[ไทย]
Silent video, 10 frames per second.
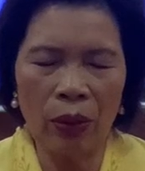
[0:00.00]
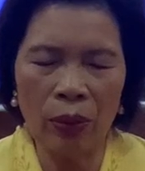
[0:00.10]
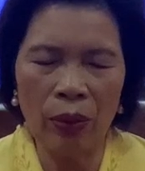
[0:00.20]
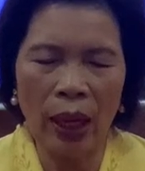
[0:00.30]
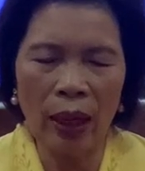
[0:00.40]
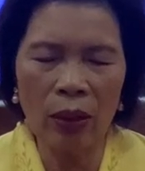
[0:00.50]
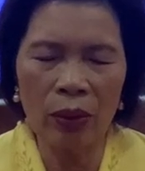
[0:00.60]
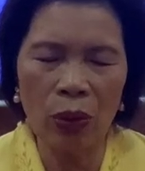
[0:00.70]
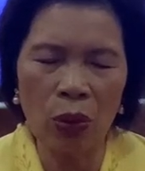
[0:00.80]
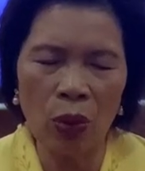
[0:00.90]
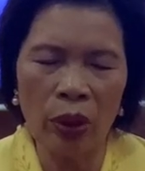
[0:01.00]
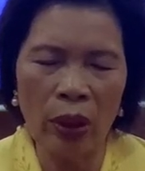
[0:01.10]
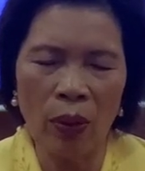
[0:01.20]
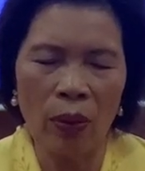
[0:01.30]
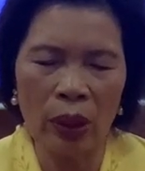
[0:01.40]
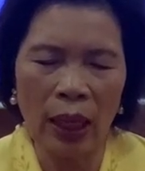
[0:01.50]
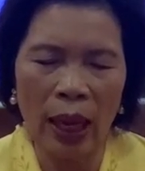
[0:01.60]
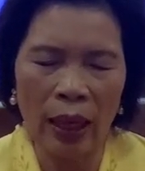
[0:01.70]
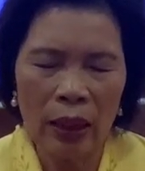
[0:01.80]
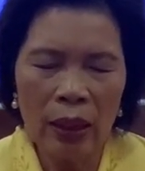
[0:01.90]
ดูนะดูคู่ที่หกนะ
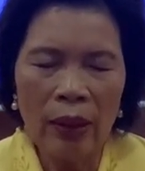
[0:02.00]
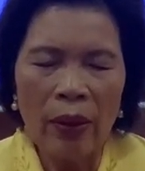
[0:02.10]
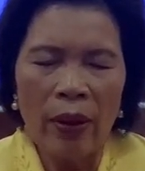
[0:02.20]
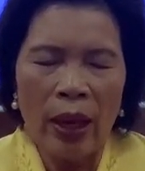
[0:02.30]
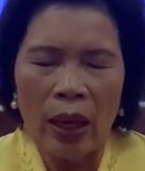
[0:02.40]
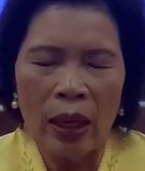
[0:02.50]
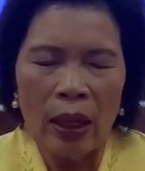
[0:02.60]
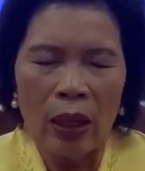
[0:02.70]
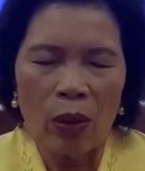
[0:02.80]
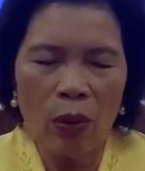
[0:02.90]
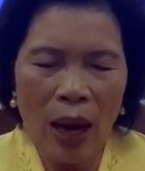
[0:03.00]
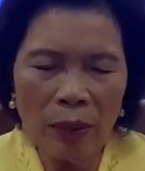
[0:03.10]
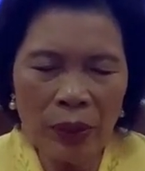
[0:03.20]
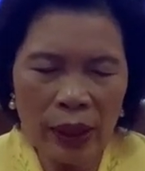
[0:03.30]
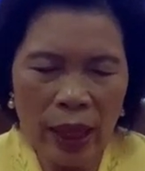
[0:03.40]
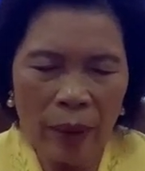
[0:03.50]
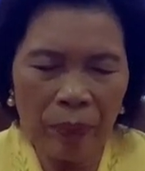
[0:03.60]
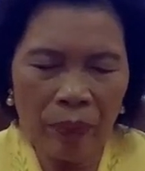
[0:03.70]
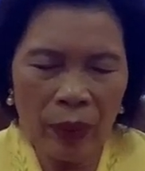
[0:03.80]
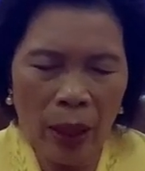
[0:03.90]
คะความเจ็บ
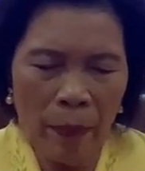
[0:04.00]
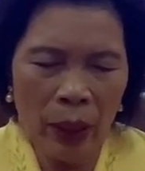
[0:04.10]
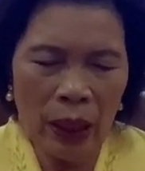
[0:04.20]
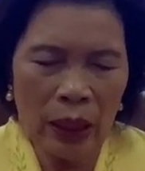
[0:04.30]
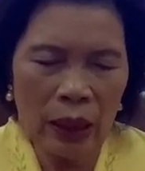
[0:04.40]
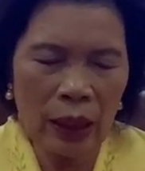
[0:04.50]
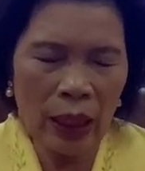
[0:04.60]
ที่มือที่